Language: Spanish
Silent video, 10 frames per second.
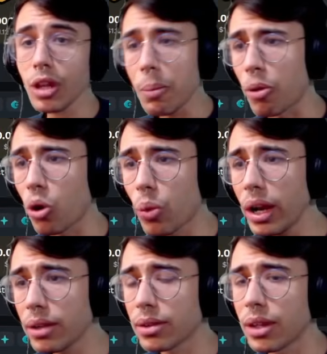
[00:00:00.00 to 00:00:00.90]
Por lo
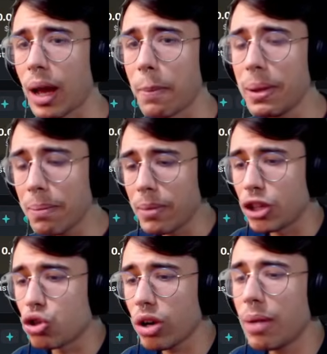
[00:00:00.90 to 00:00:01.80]
cual, a mí me
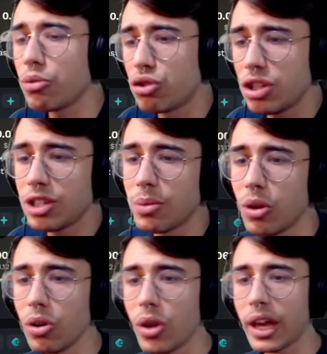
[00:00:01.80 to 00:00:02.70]
choca
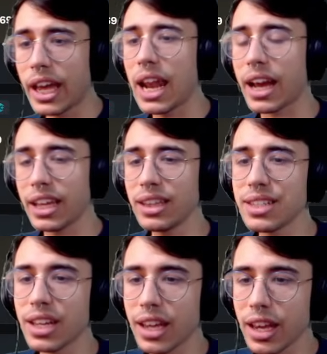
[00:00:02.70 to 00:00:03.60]
muchísimo que la gente
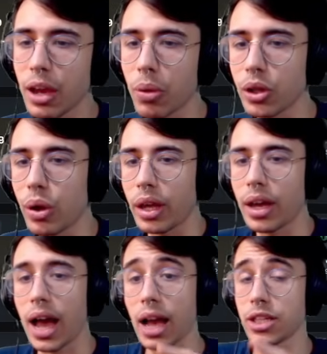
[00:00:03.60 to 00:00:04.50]
se queje cuando hay
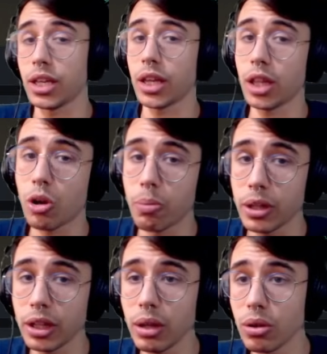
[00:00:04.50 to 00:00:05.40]
axis gratis
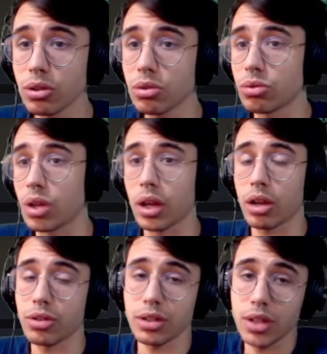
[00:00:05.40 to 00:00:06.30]
competitivos, o sea, que
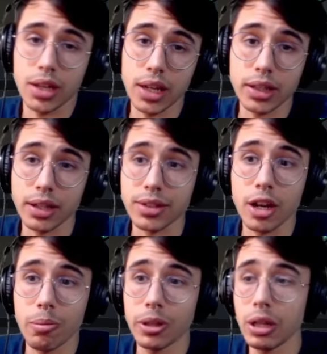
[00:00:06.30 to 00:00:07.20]
los axis de Tartar sean
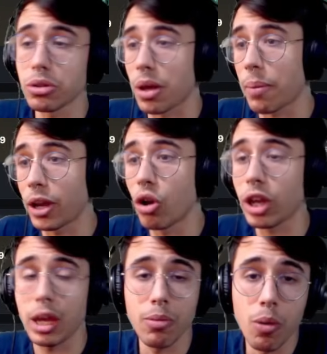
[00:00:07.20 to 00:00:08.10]
competitivos, o sea,
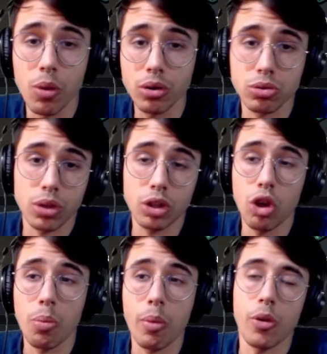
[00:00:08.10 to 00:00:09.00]
Penoki y Momo, sobre
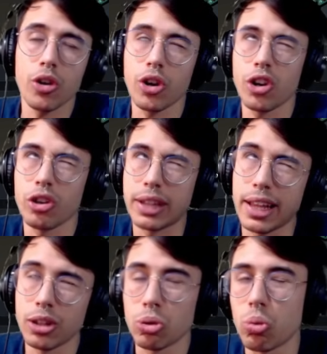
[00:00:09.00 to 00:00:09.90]
todo, como ahora no
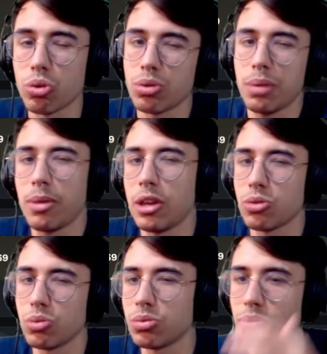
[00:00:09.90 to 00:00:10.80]
tanto, tuvo y medio
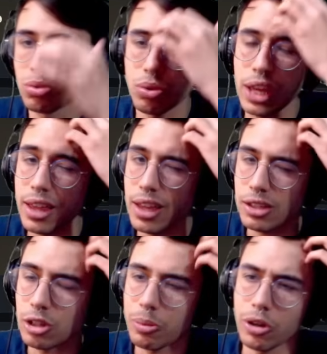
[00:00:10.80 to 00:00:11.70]
sus, días de
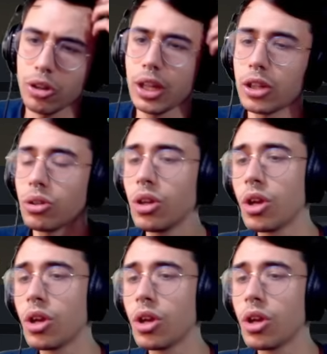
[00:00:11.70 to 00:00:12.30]
éxito, pero no tanto.